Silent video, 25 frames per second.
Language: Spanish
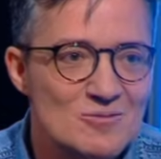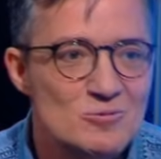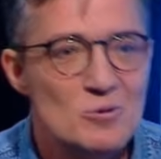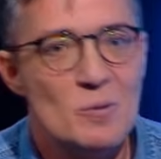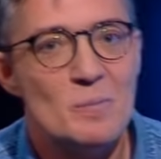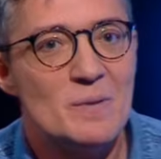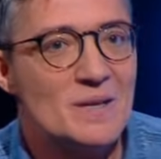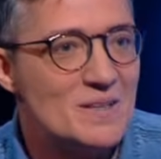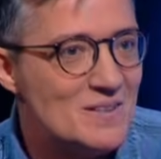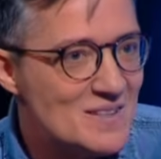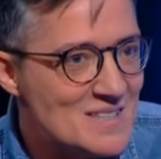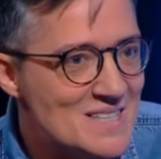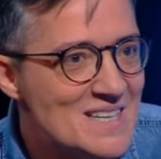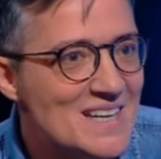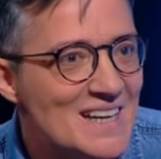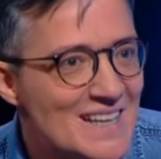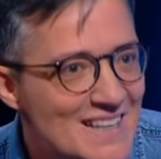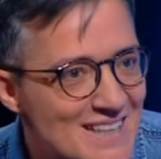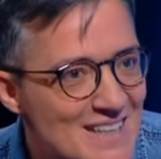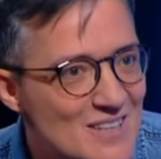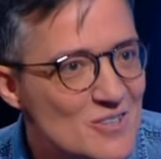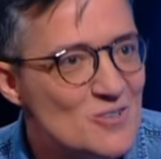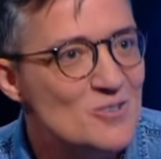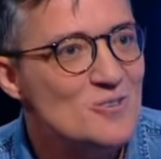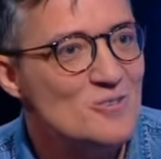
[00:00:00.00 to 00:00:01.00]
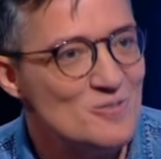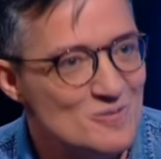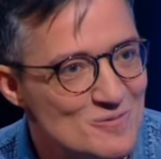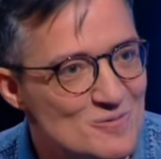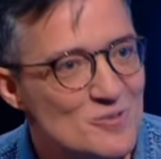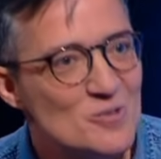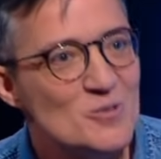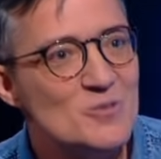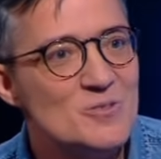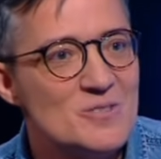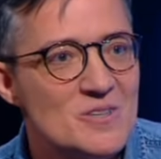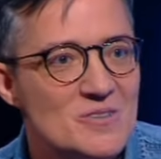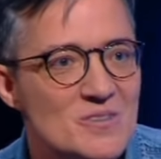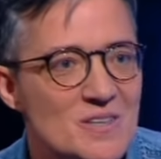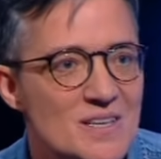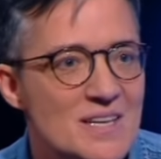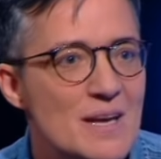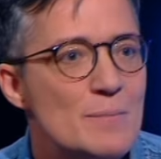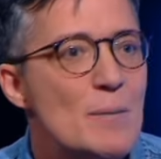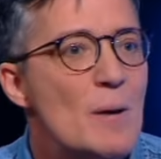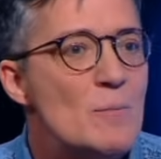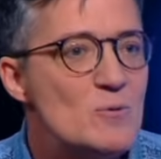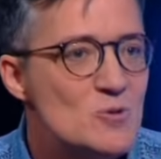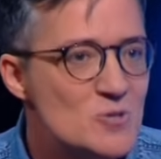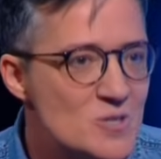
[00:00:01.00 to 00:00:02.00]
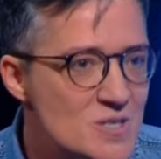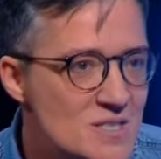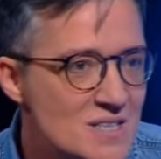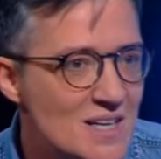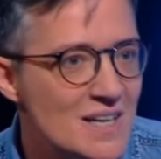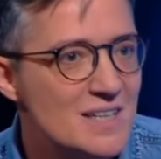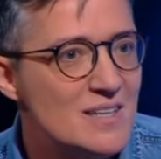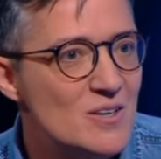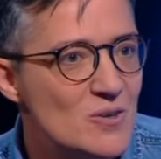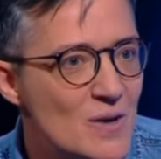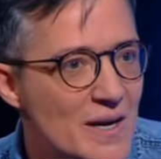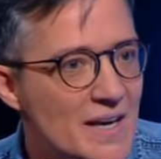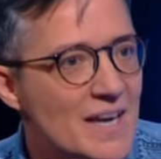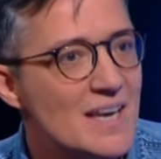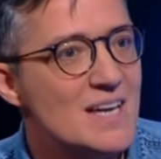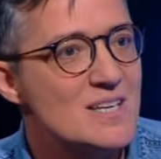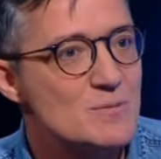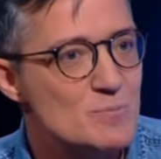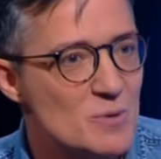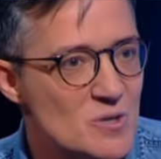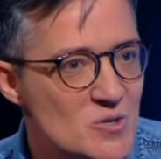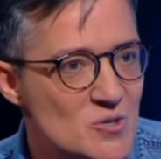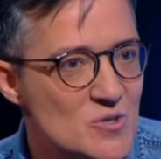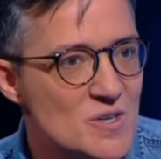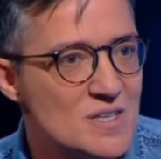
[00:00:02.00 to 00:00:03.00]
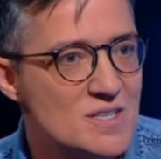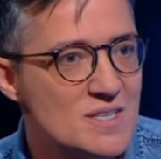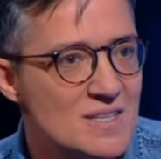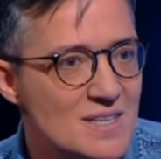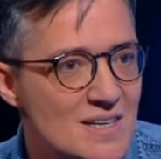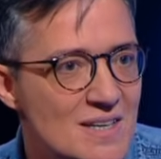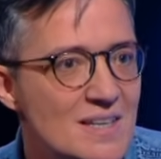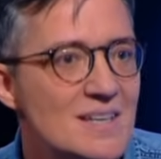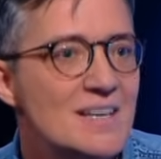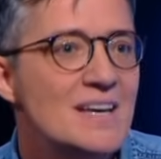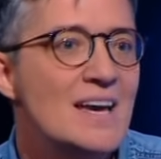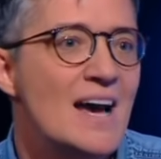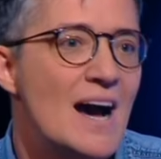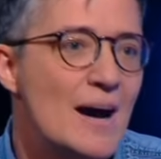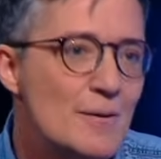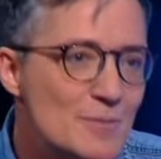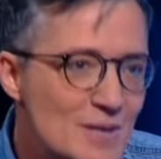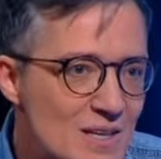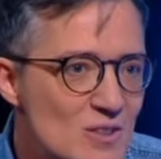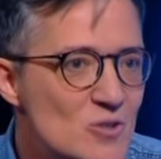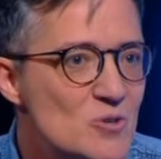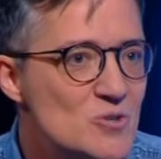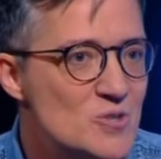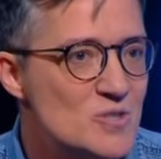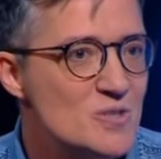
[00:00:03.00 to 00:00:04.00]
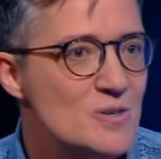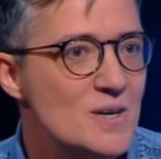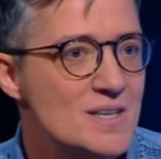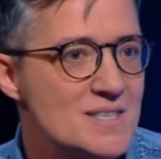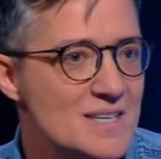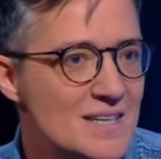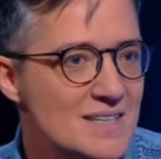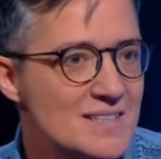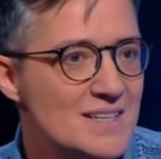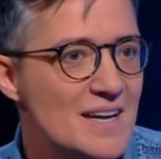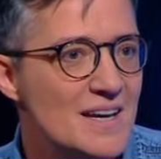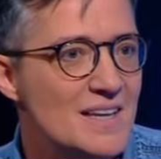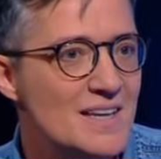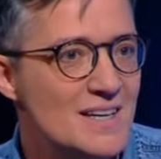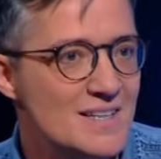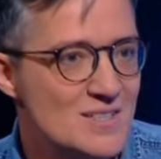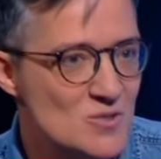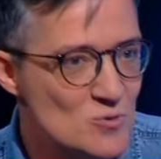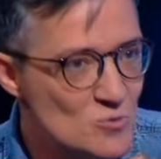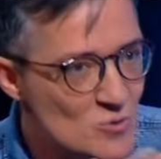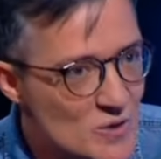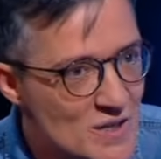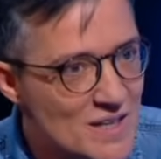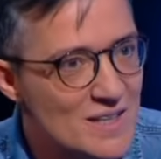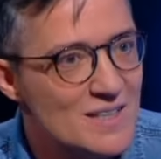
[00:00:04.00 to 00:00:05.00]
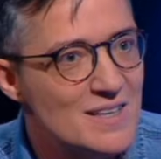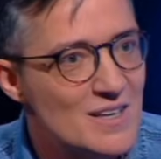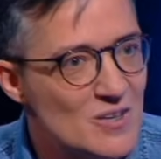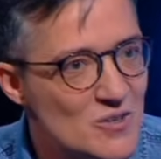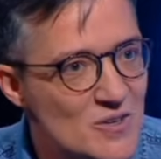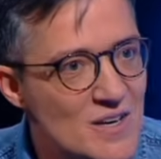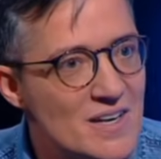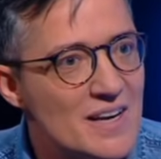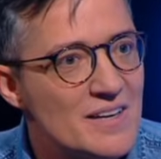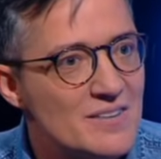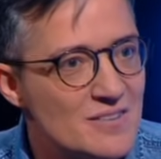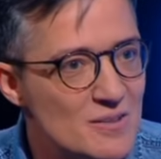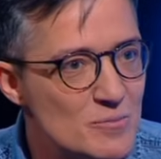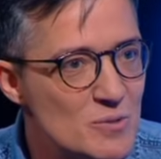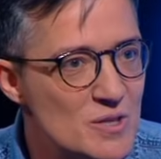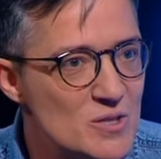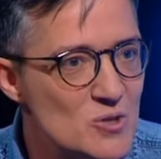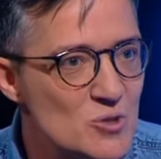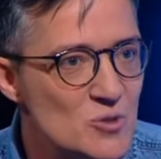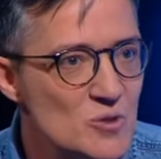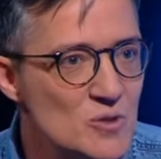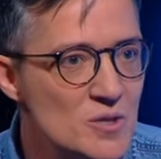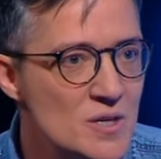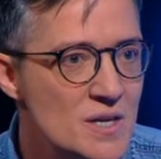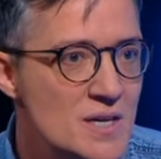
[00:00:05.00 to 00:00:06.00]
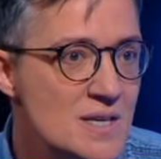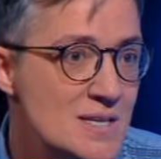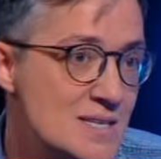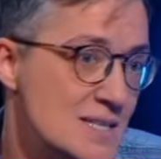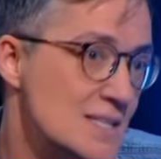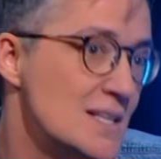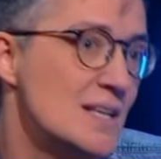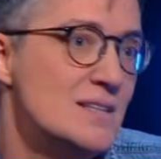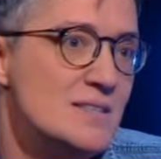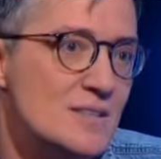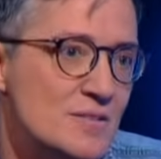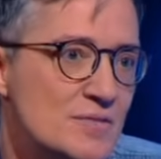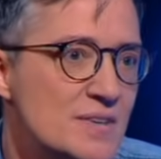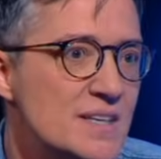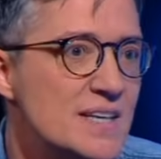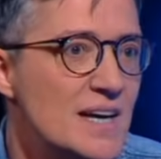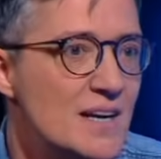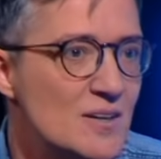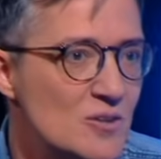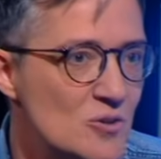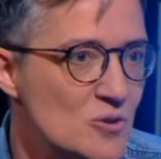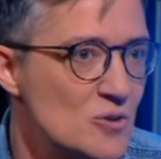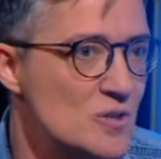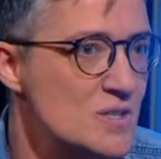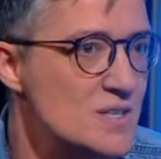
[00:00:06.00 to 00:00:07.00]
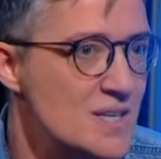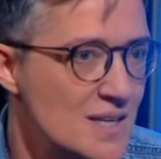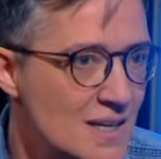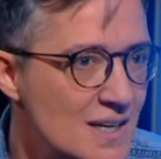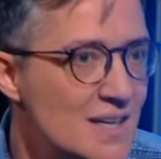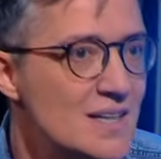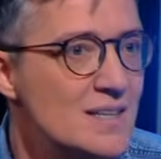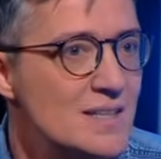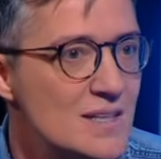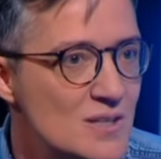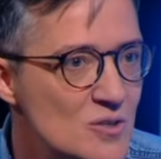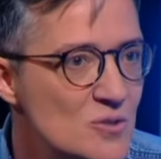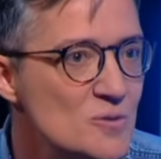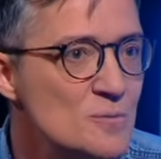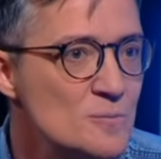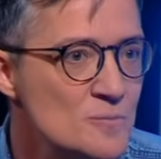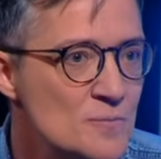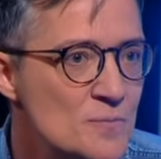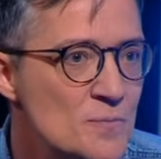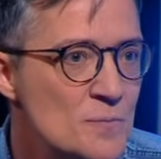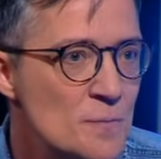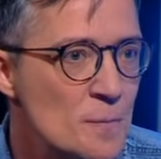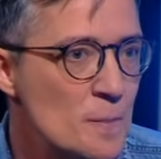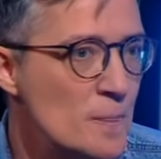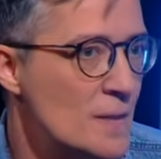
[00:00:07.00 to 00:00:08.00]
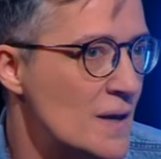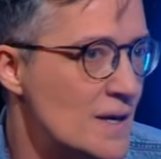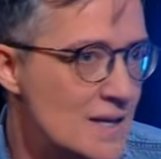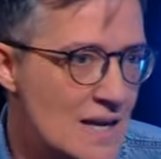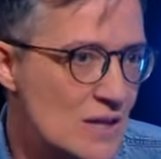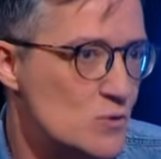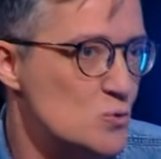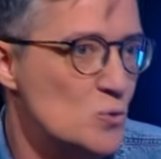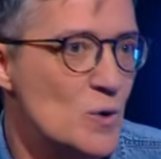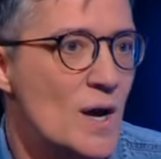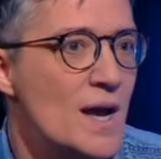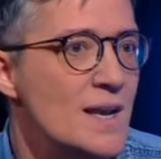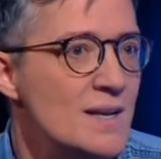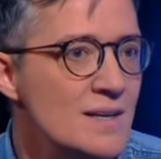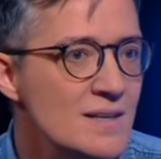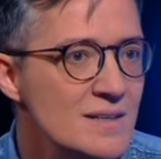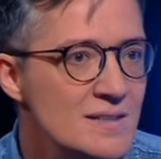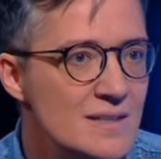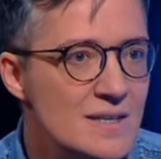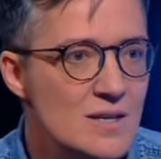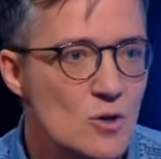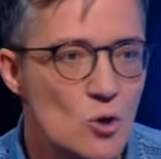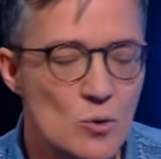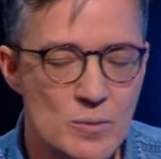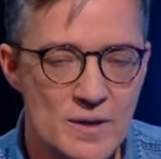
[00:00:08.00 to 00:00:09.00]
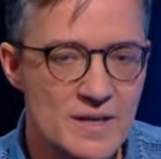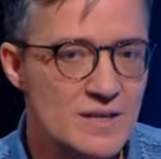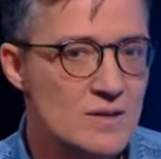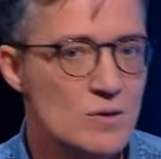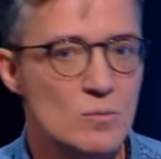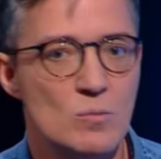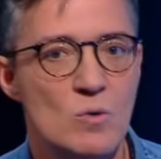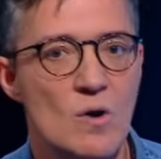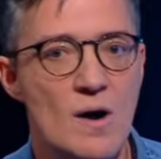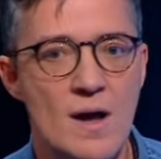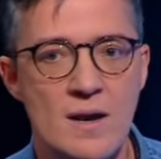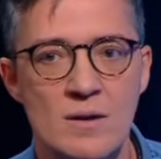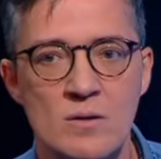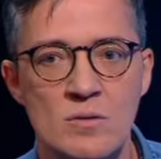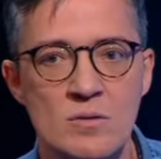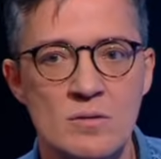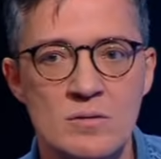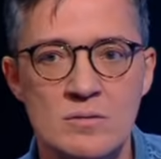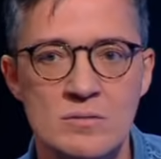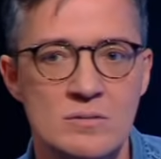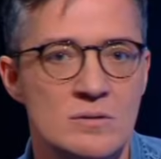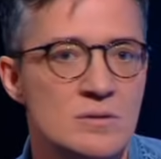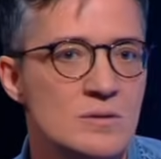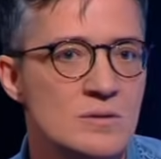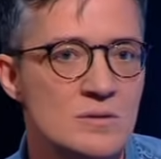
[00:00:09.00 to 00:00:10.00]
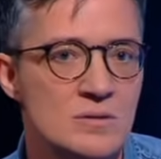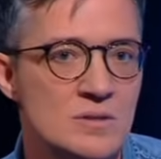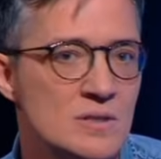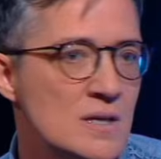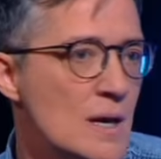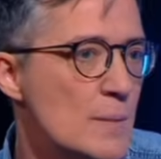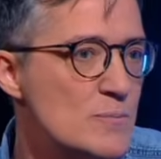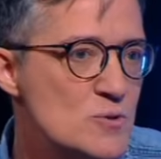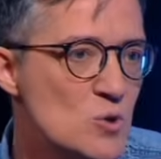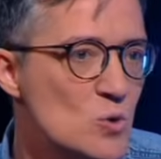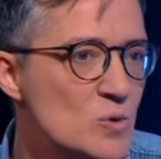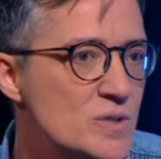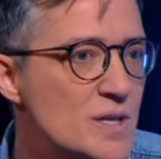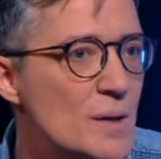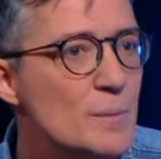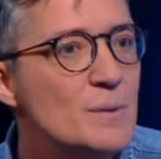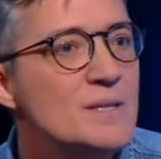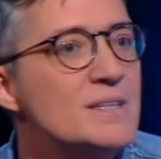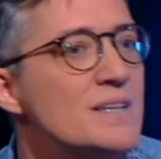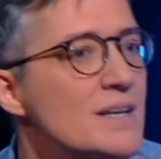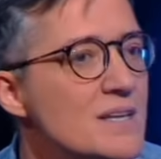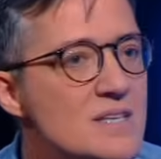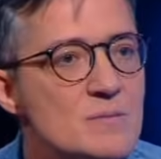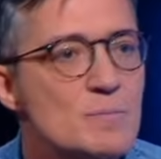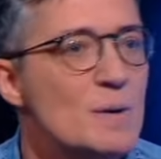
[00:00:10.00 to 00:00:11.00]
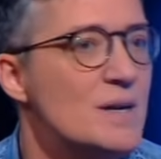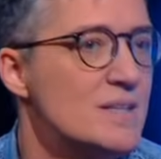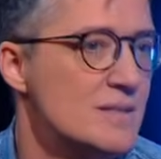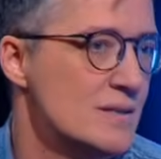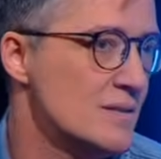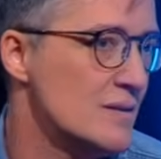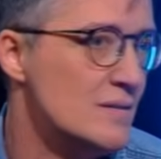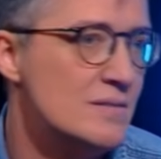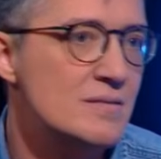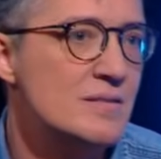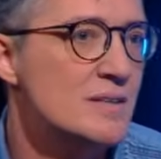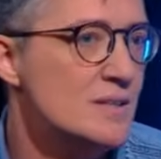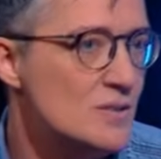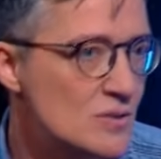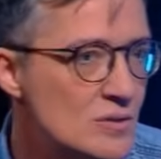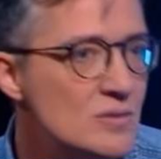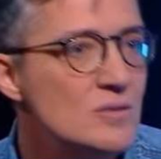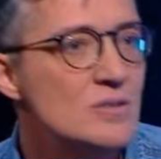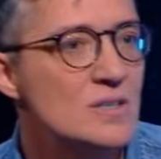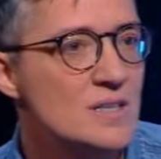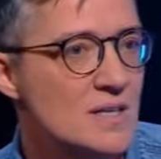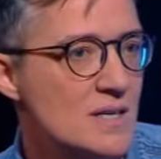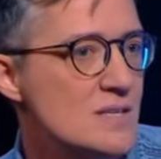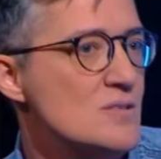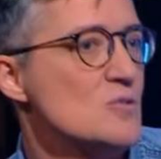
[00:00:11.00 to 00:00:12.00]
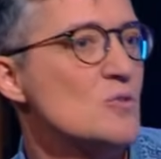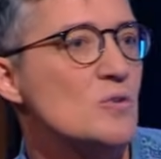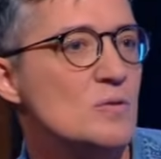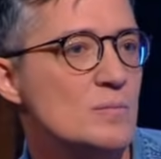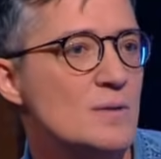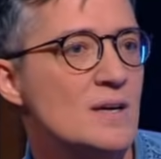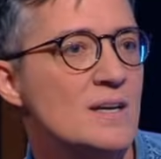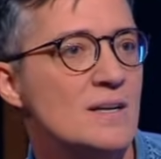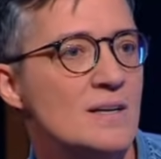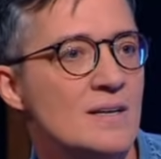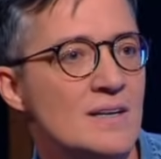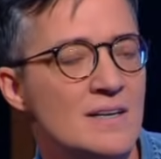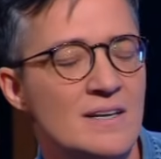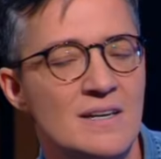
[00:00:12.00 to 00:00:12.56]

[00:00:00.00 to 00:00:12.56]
un hombre cisgénero, es decir, llamamos cisgénero a aquellas personas que, habiendo sido asignadas un género en el nacimiento, se identifican con ese género natural y lo ven como algo eh, que absolutamente les pertenece ¿no? y que es normal.